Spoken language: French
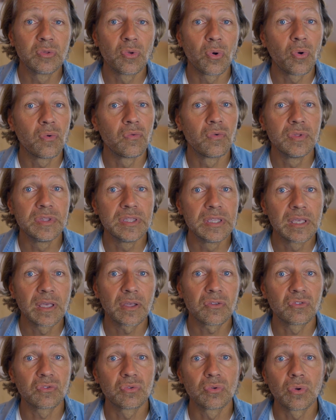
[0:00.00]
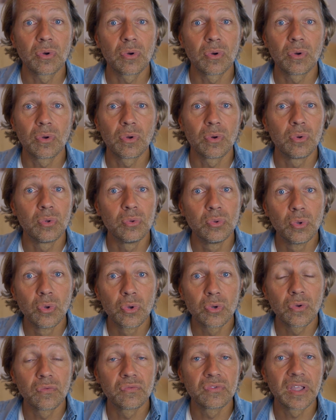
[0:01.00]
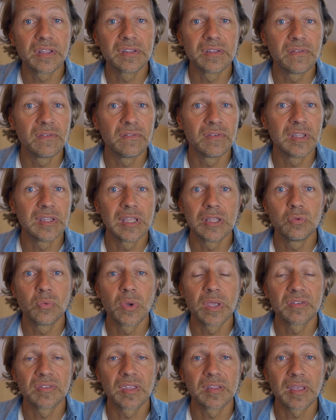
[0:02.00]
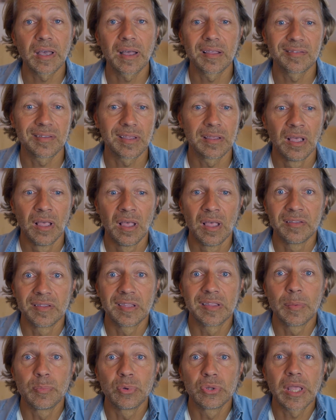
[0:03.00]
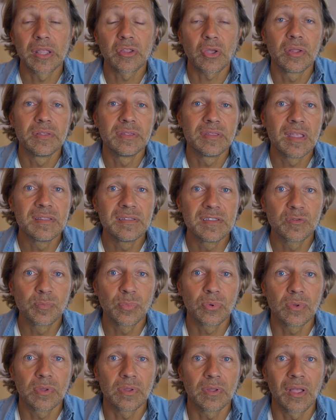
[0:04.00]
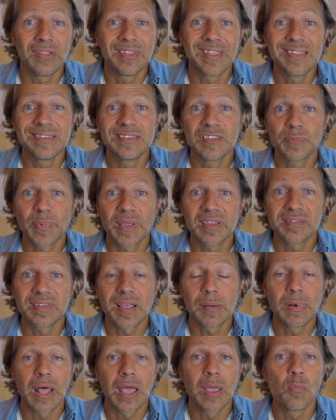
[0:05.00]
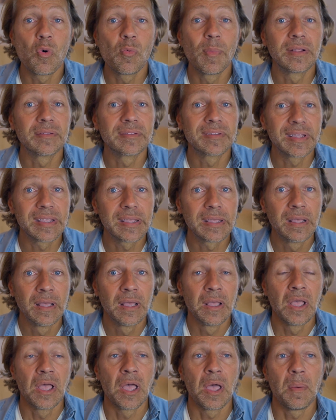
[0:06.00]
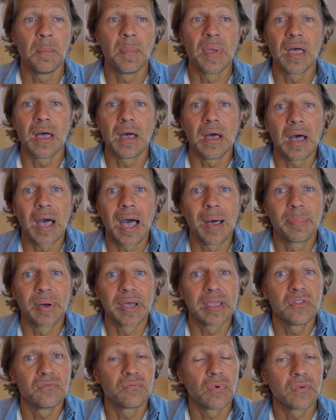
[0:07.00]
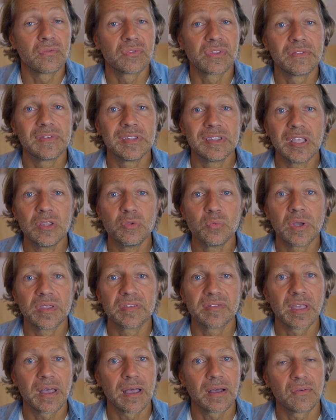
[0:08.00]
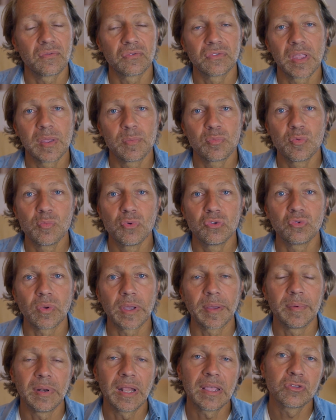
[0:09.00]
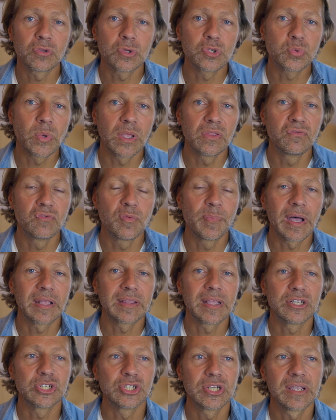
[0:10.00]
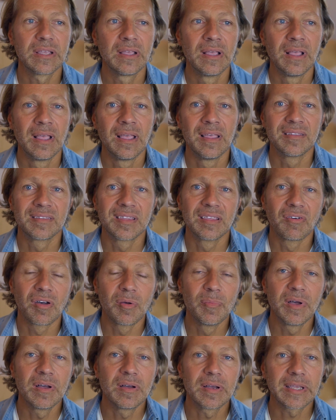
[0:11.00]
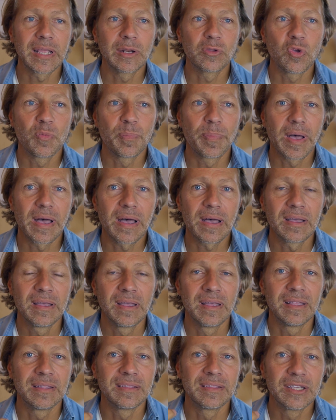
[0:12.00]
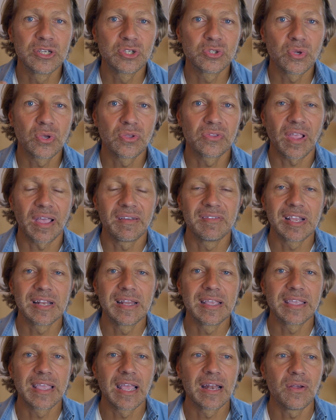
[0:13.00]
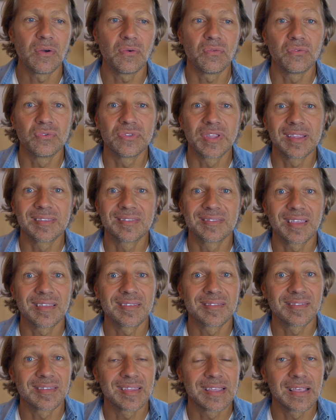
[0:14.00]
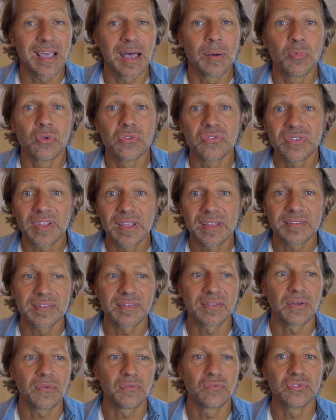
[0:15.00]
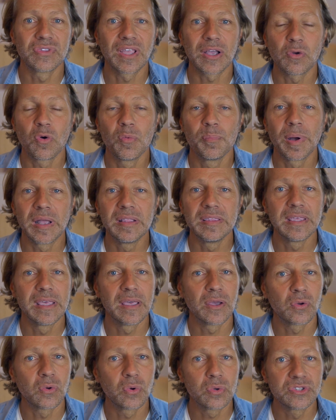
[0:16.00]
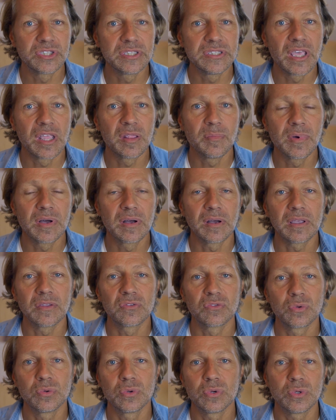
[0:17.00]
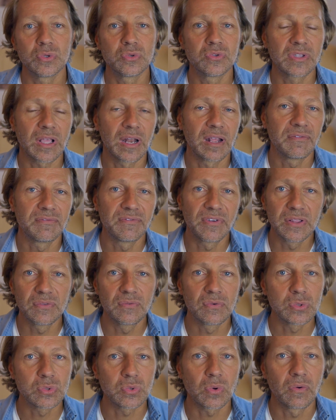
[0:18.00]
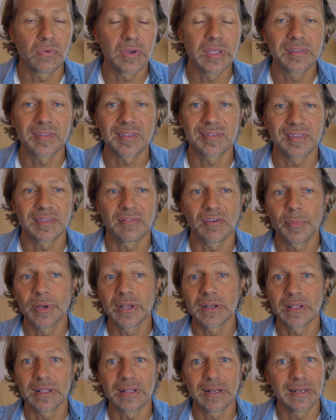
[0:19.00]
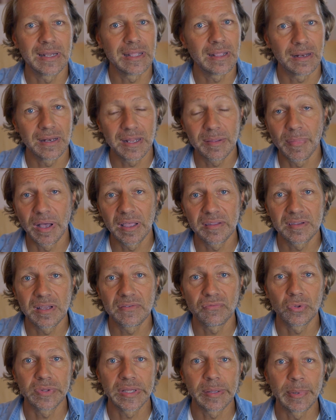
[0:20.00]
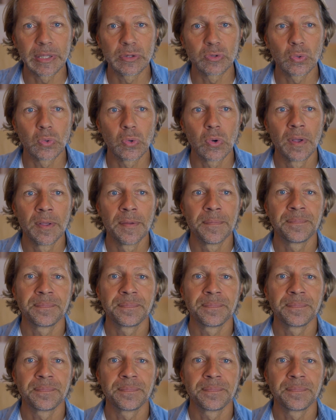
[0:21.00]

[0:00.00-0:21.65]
de revenir sur euh, le nœud que vous avez dénoué, etc. C'était peut-être un, indispensable à un moment T, mais après, une fois que vous avez dénoué ça, vous n'avez plus besoin. Là, ce que je souhaite vous partager, c'est vraiment quelque part des choses avec lesquelles vous êtes censé, à mon sens, vous accompagner quotidiennement et ce jusqu'à la fin de vos jours. Vous voyez, ça c'est vraiment les, les, bases, les fondamentaux.